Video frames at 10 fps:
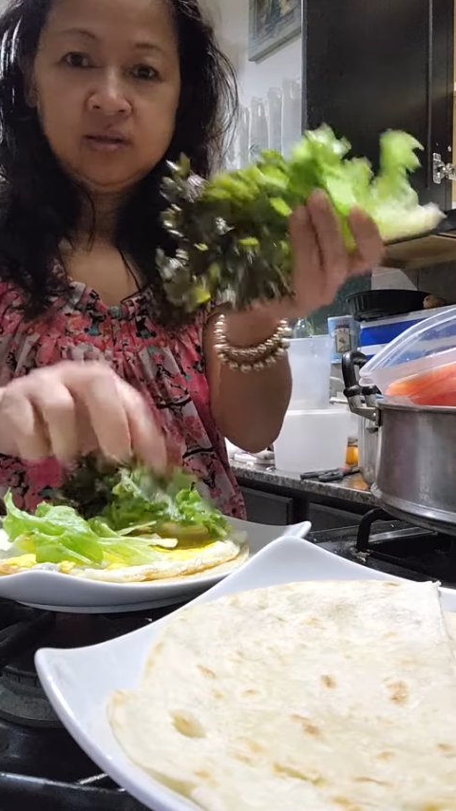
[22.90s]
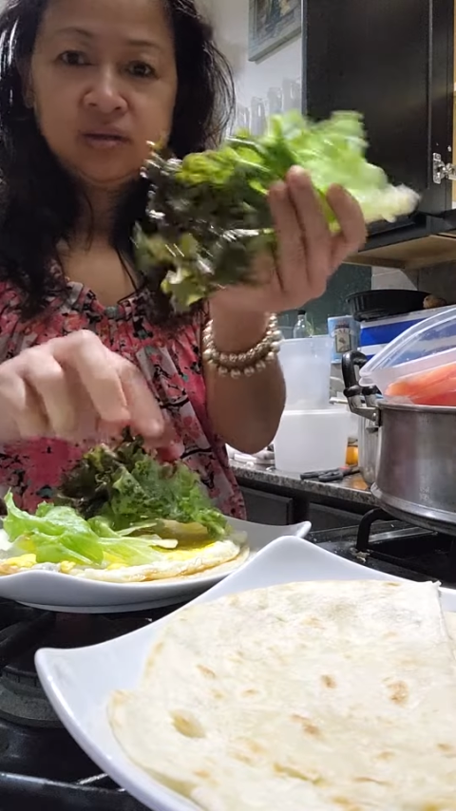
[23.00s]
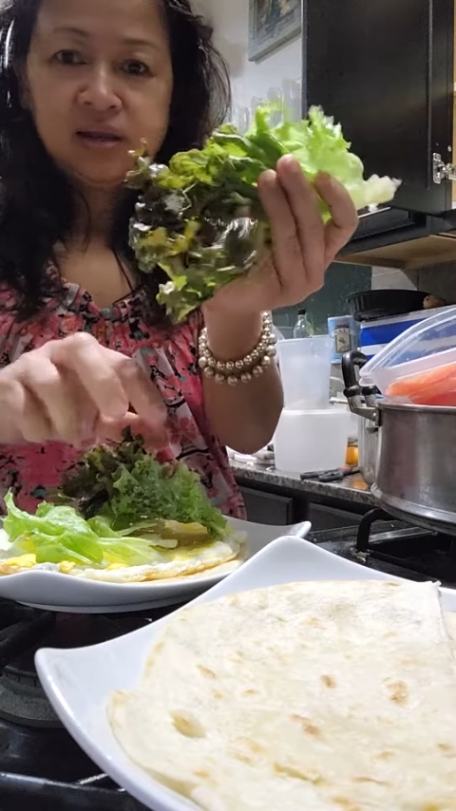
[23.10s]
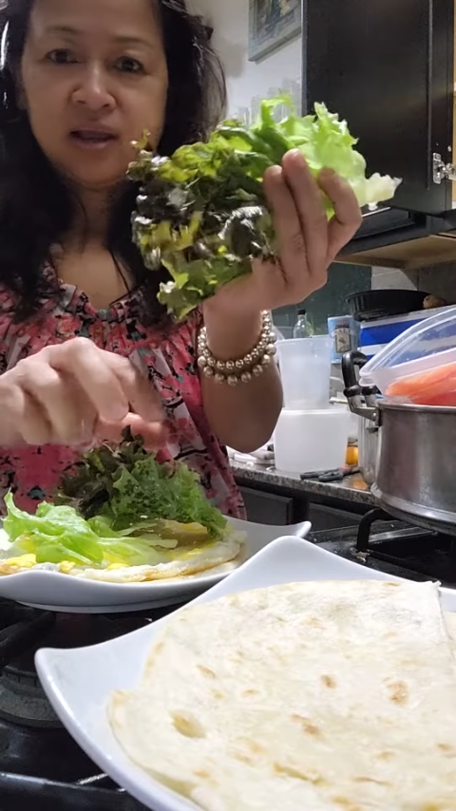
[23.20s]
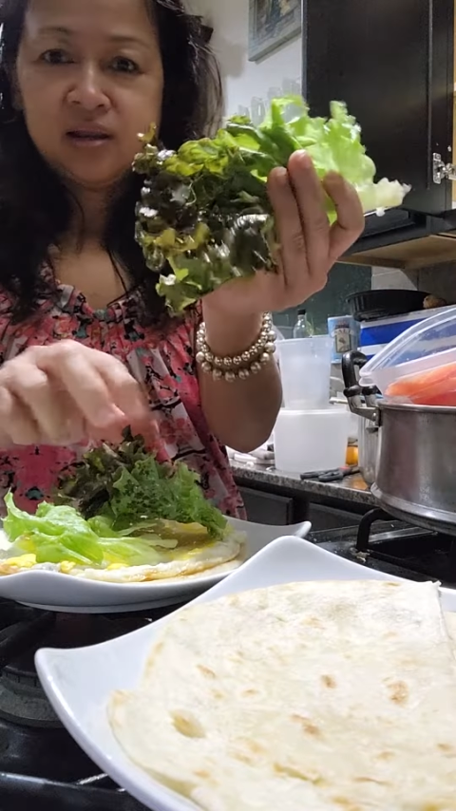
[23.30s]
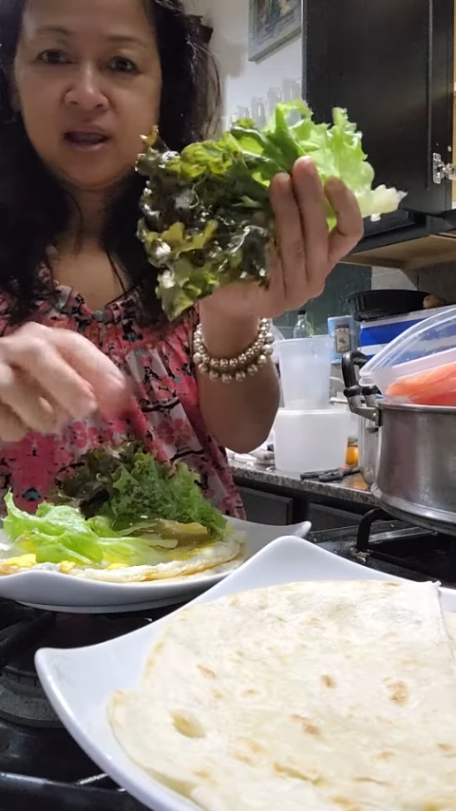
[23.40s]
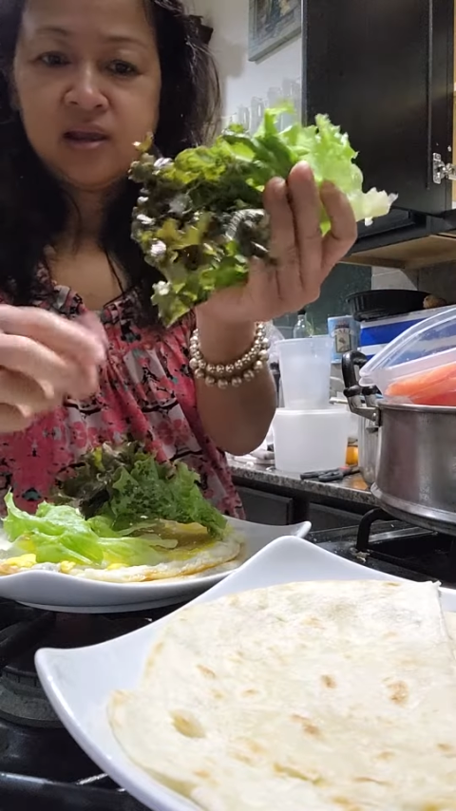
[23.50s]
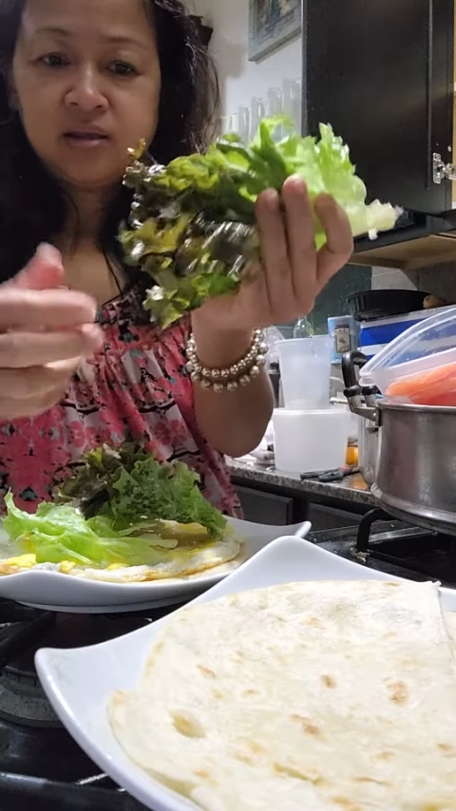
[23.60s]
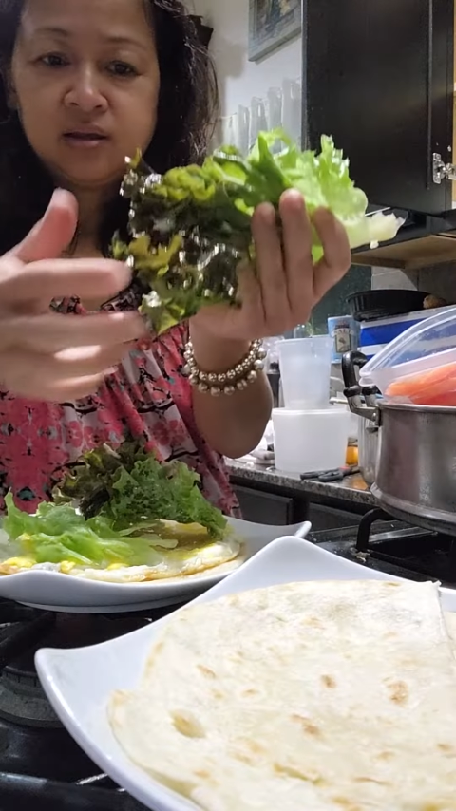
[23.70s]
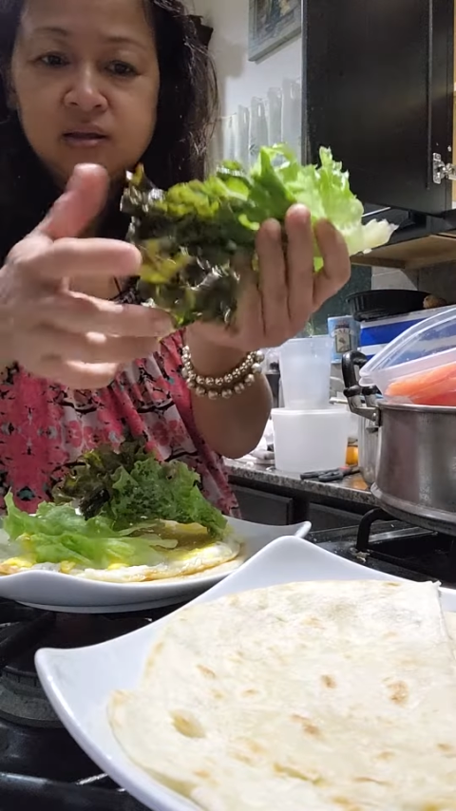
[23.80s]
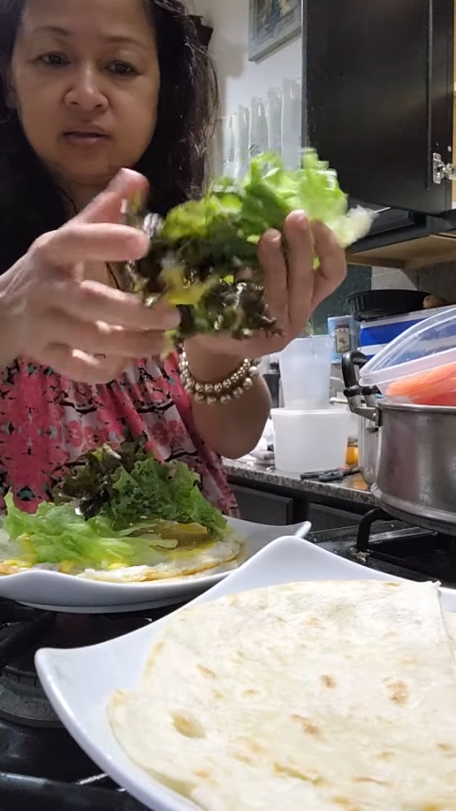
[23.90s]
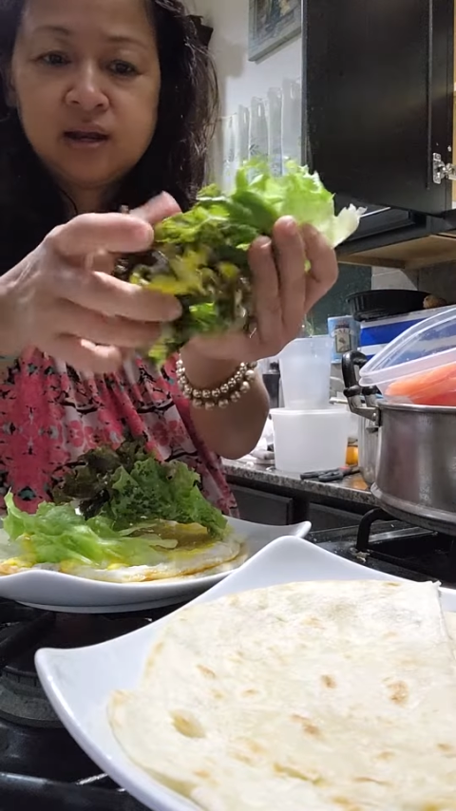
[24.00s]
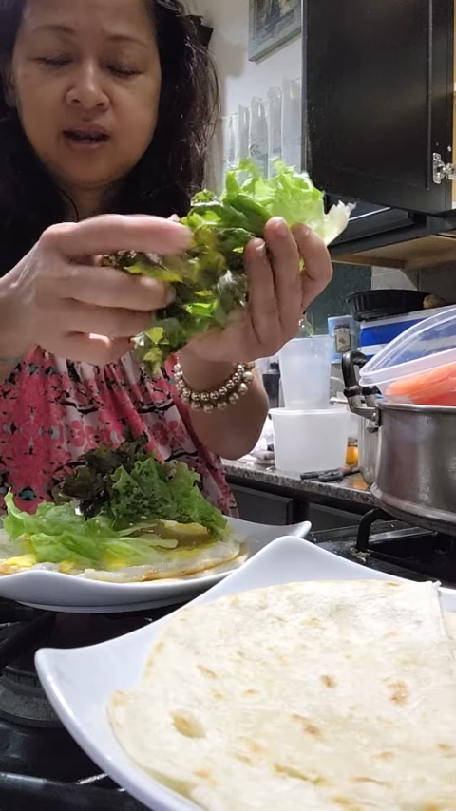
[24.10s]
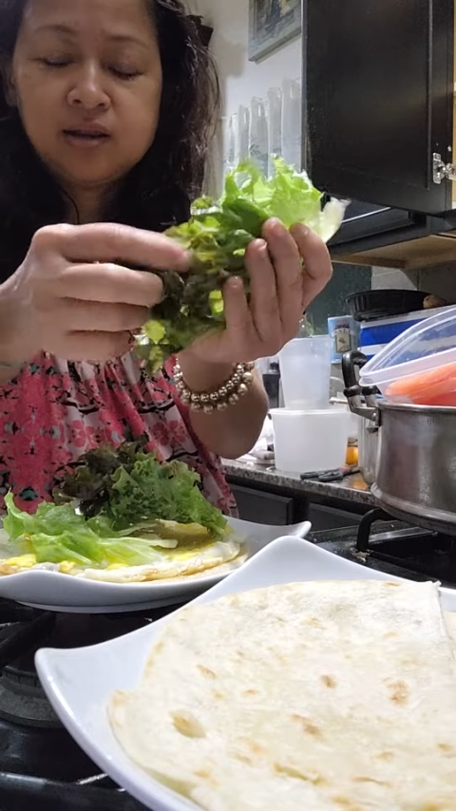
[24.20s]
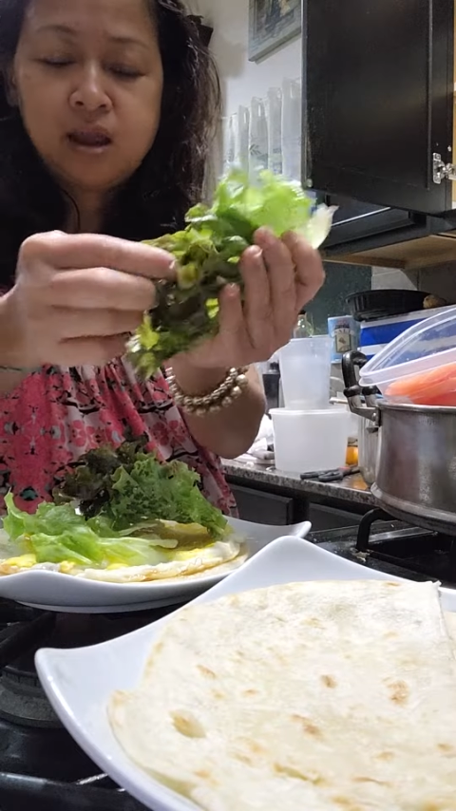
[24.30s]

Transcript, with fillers: xà lách này xà lách